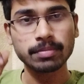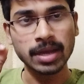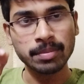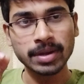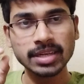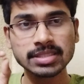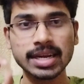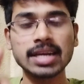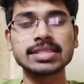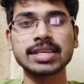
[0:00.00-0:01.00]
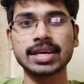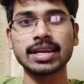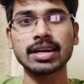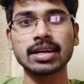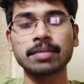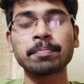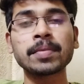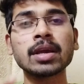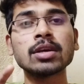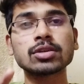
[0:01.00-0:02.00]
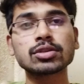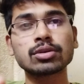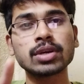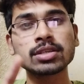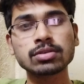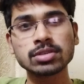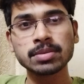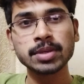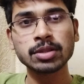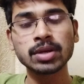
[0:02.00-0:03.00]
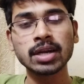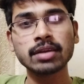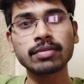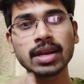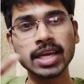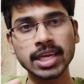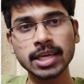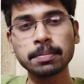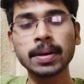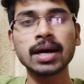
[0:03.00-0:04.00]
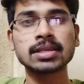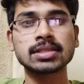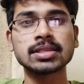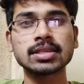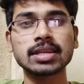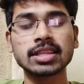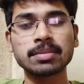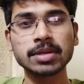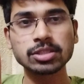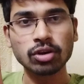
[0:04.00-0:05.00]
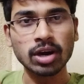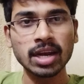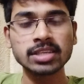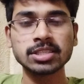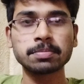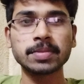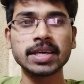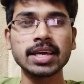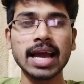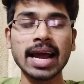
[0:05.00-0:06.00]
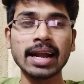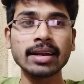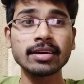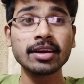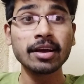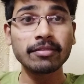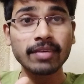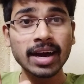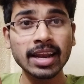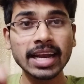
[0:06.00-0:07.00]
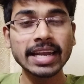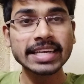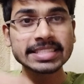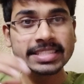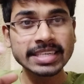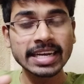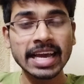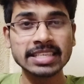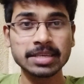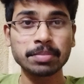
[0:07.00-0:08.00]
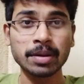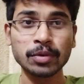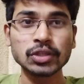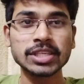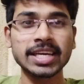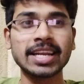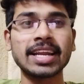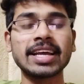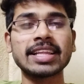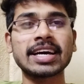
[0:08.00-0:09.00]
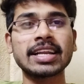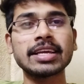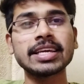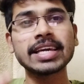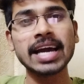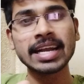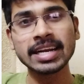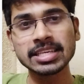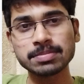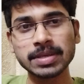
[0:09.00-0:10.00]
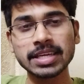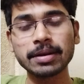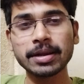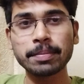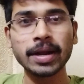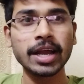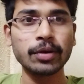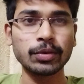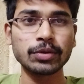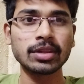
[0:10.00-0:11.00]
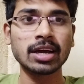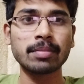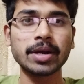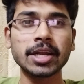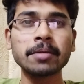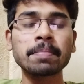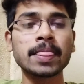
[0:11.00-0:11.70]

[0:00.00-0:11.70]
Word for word: బయోమెట్రిక్ స్టార్ట్ చేయాలంట సో స్టూడెంట్స్ కోసం ఎందుకంటే వాళ్ళ ఈ పాస్ నథింగ్ బట్ స్కాలర్షిప్కి అండ్ వాళ్ళ నెక్స్ట్ క్లాస్కి ప్రమోట్ చేయాలా లేదా అని ఈ అటెండెన్స్ మీద డిపెండ్ అయి ఉంటుంది కాబట్టి